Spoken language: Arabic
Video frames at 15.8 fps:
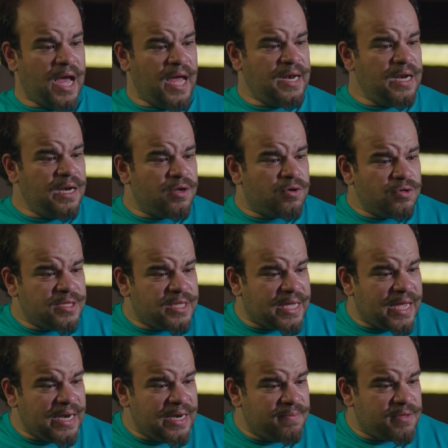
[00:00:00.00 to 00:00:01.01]
انا اللي
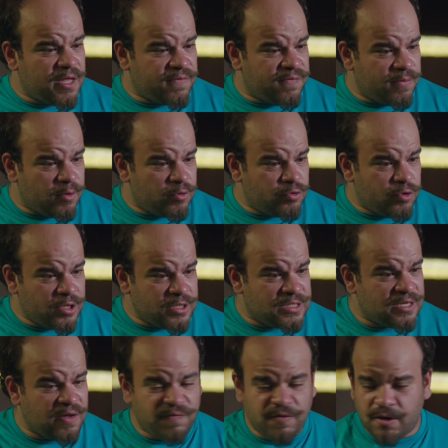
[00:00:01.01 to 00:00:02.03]
كنت كلمتك في موضوع
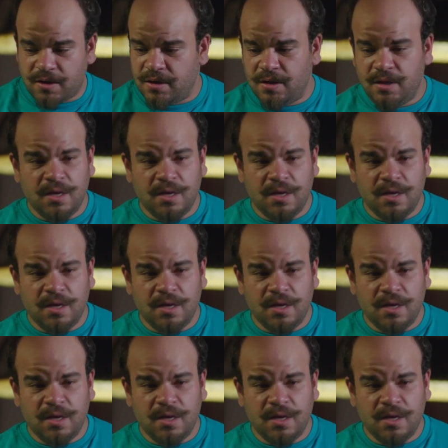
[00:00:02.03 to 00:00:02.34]
السفر